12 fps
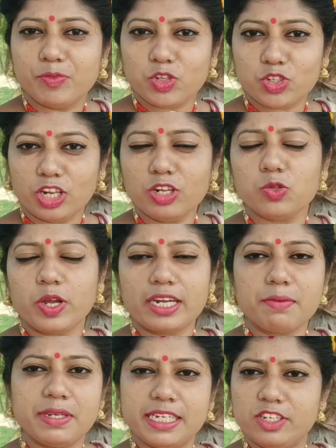তো চলো দু
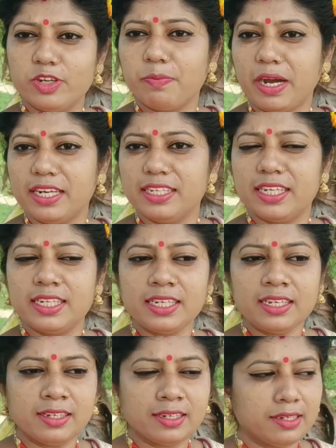একটা ভিডিও বানিয়ে নি
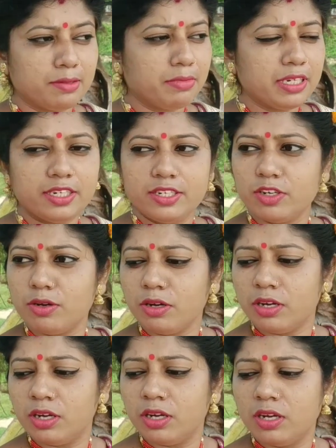ভিডিও
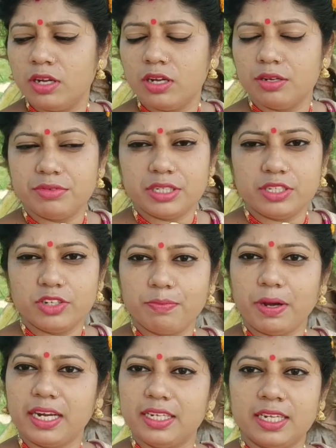ভিডিও
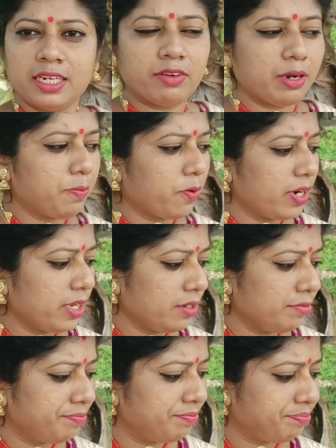বানিয়ে নেওয়ার পরে
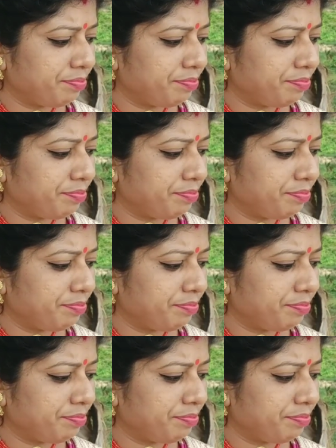আচ্ছা,